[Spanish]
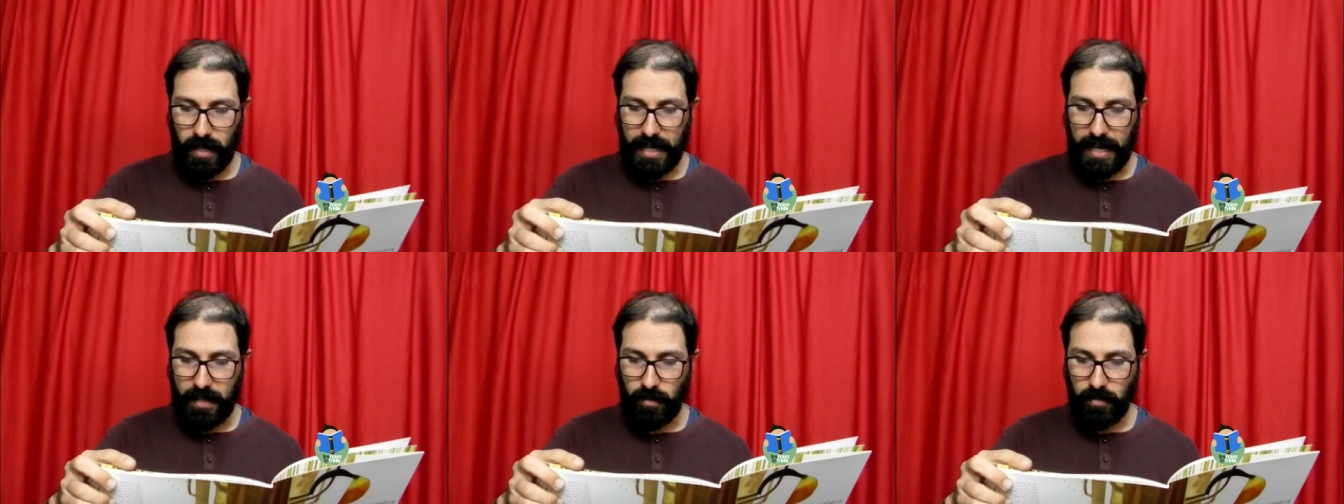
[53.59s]

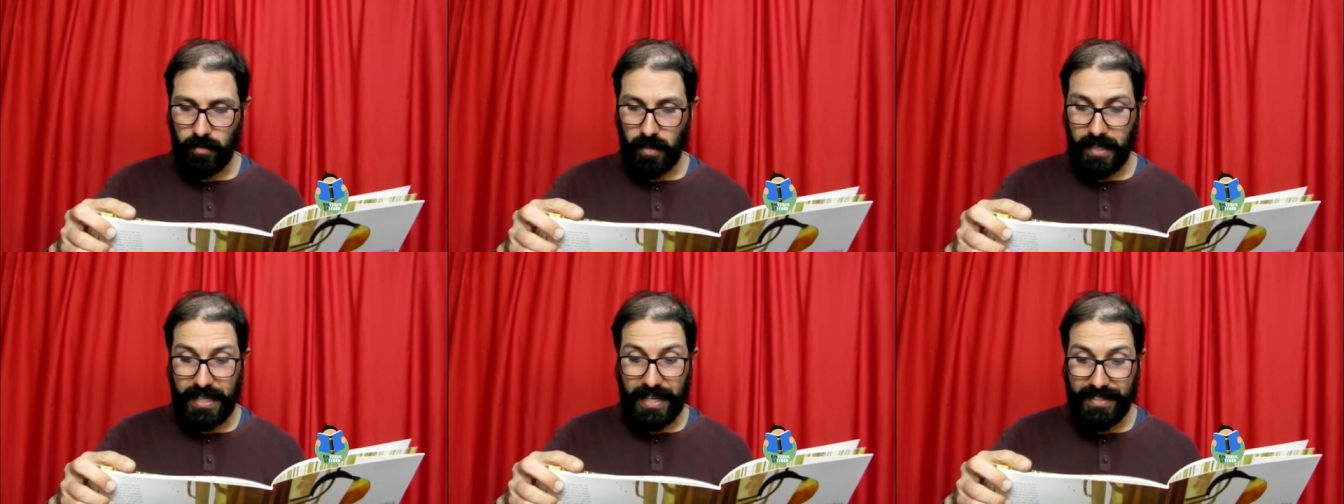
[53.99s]

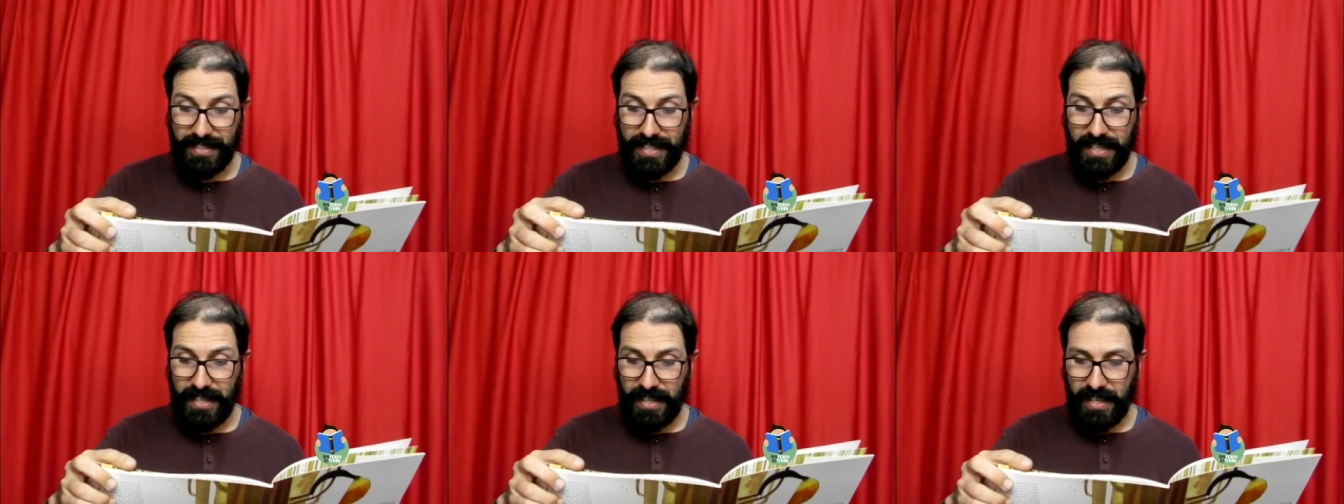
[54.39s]
claros y
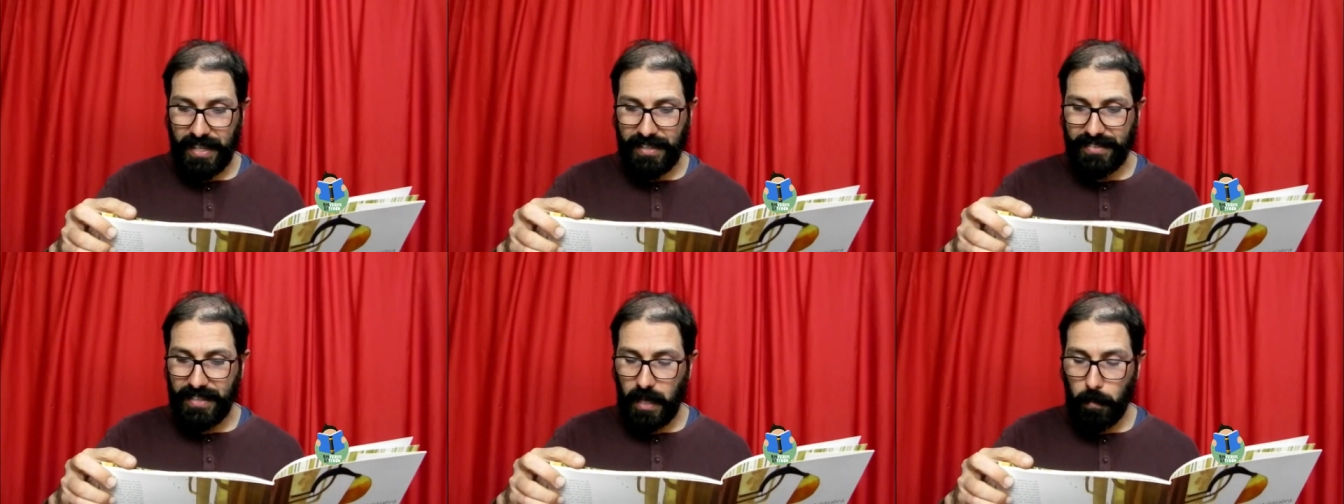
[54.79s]
así,
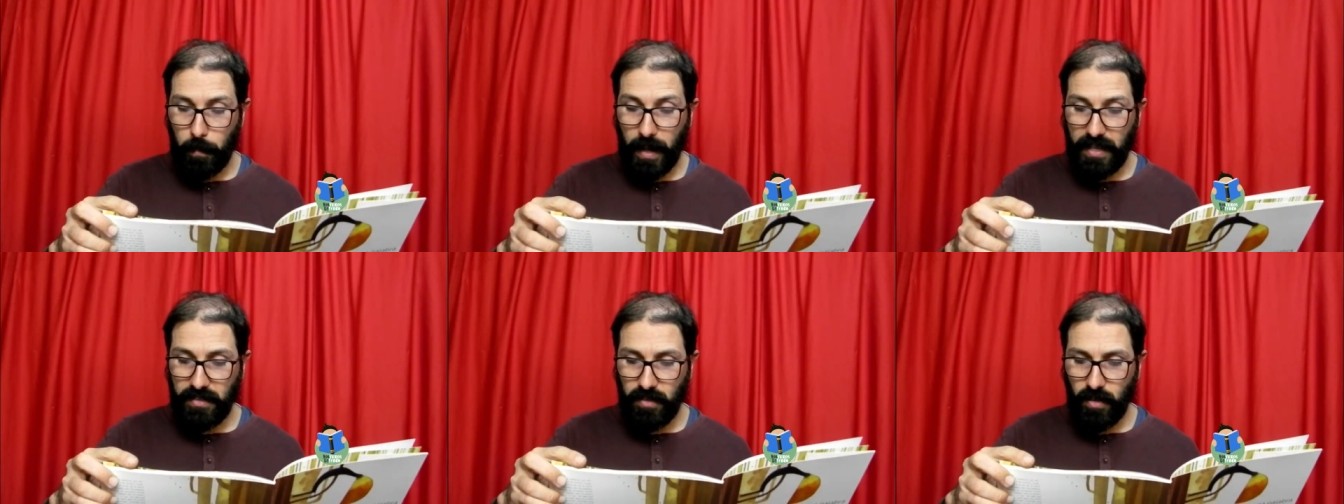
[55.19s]

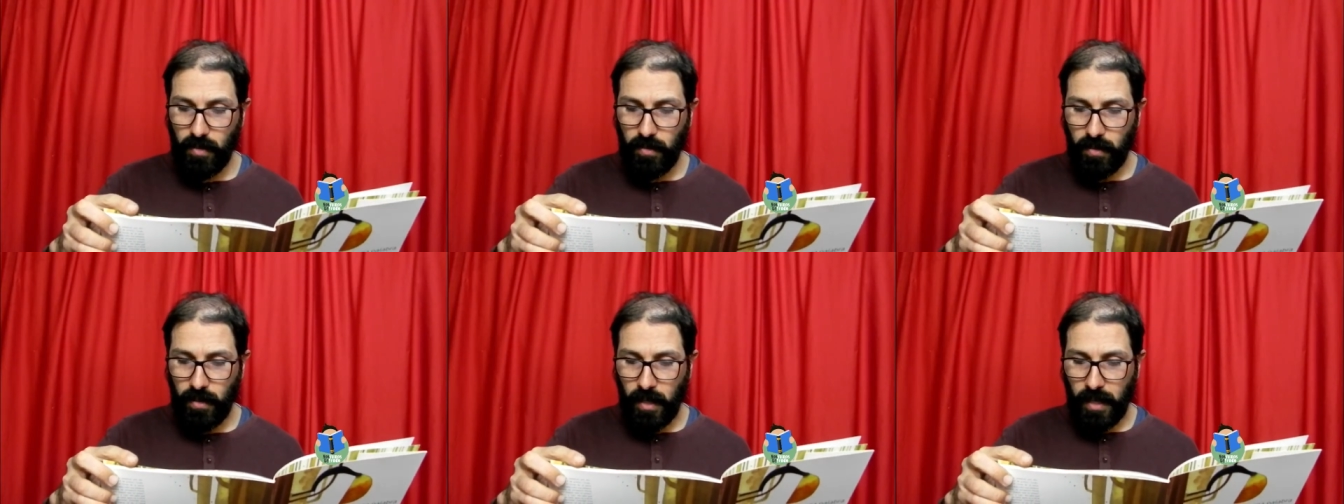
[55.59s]

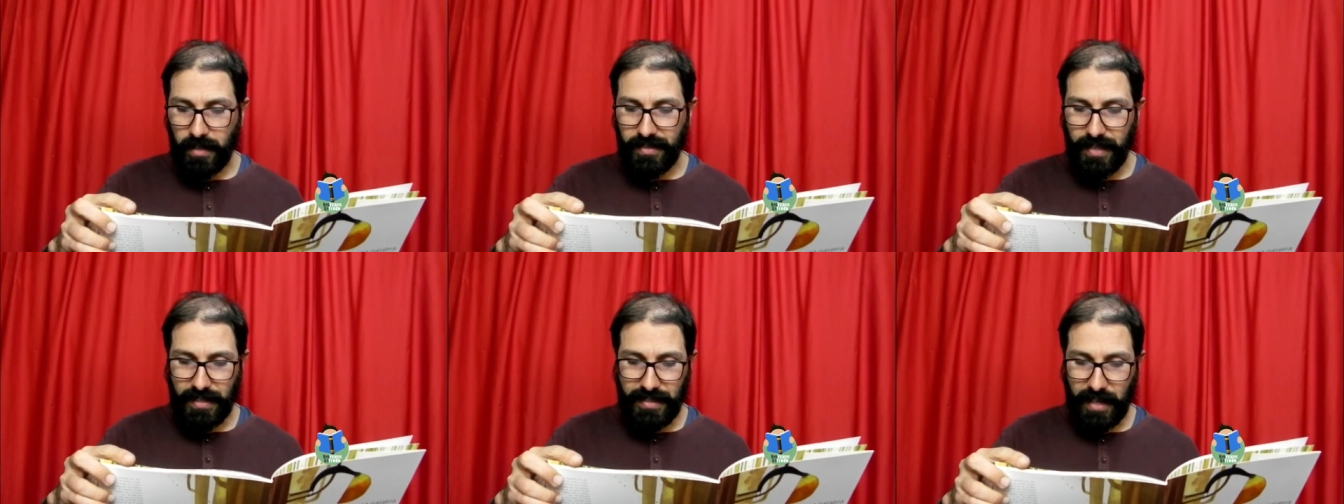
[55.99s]
despacio,
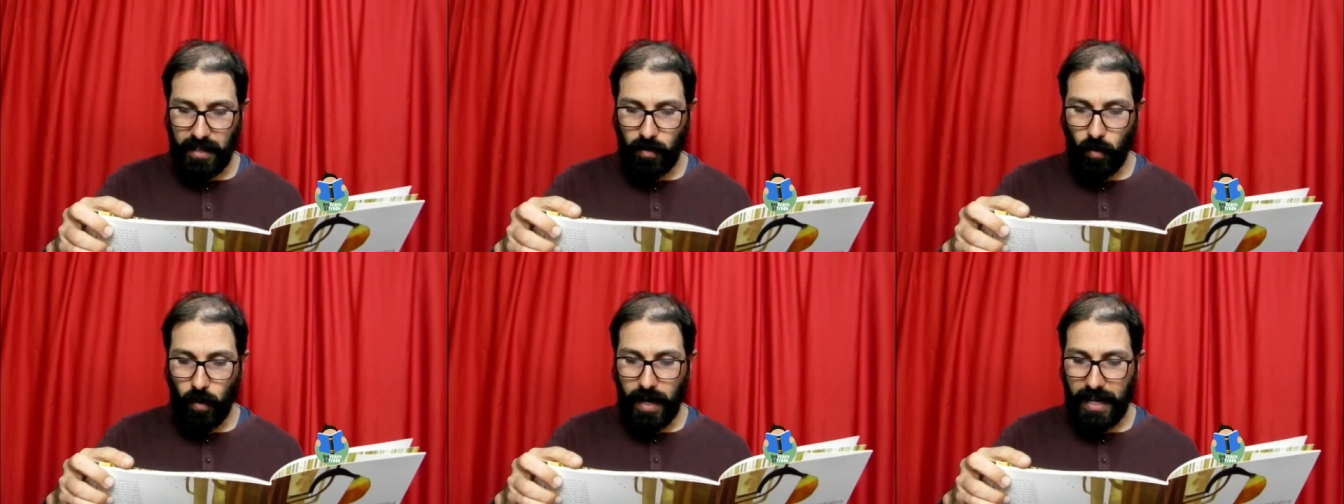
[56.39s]
se
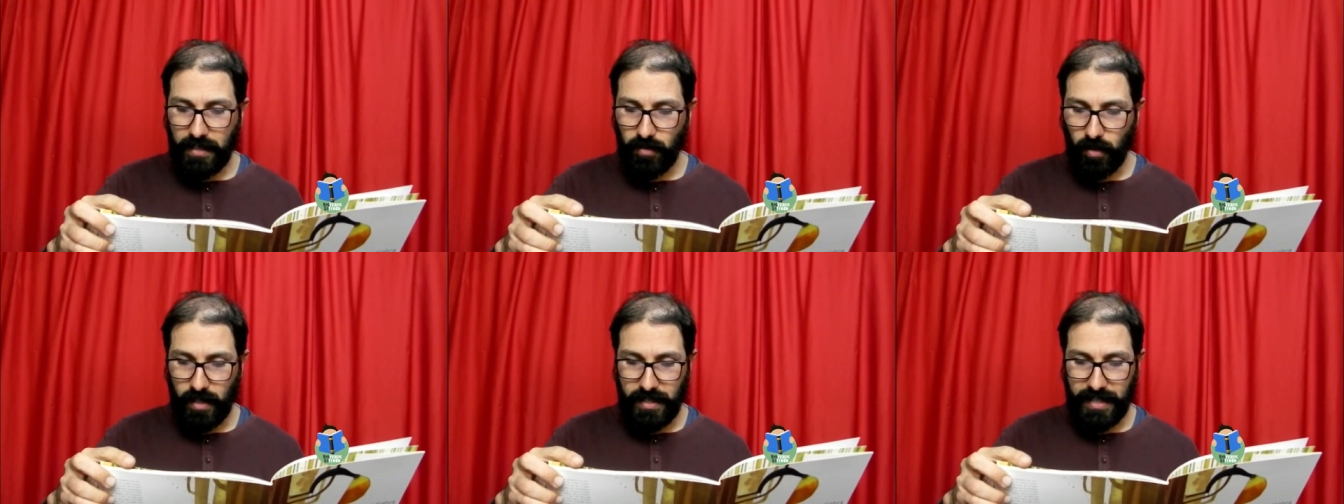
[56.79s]
acercó a
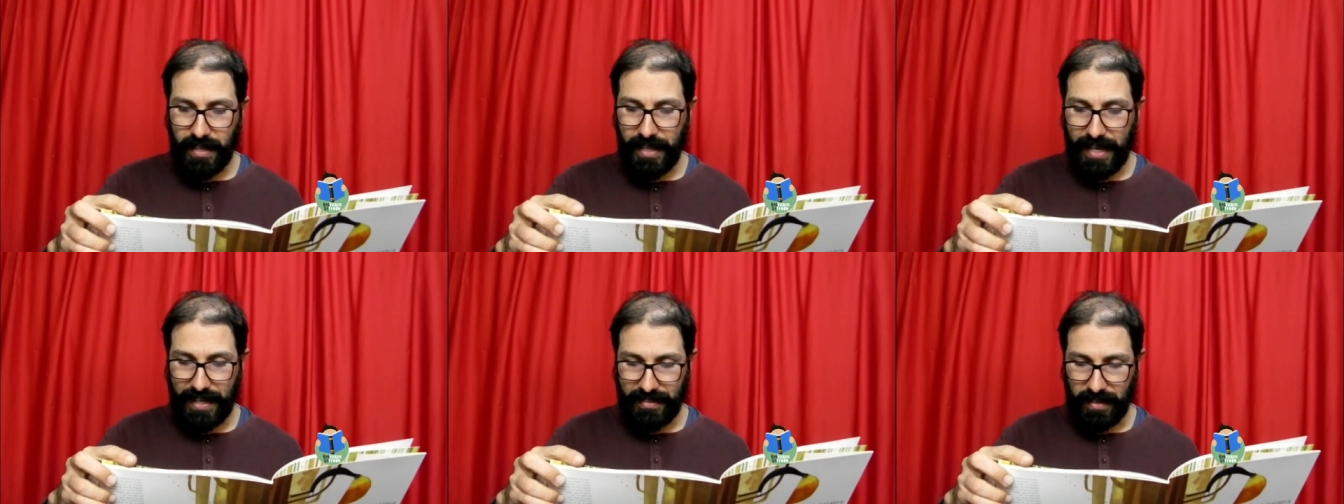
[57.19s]
las
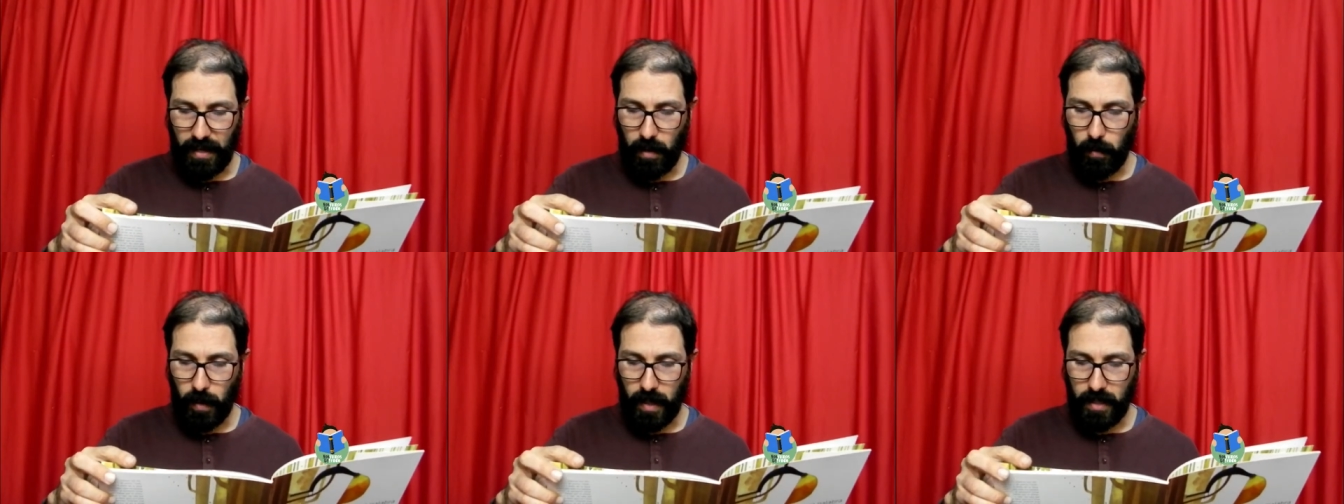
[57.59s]
orillas de la
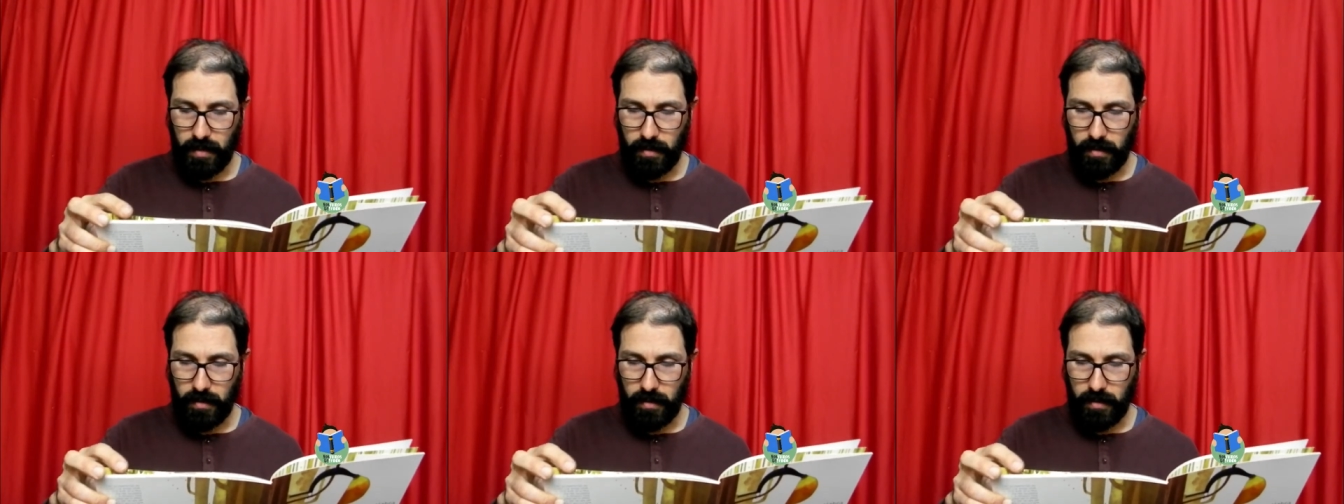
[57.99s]
selva.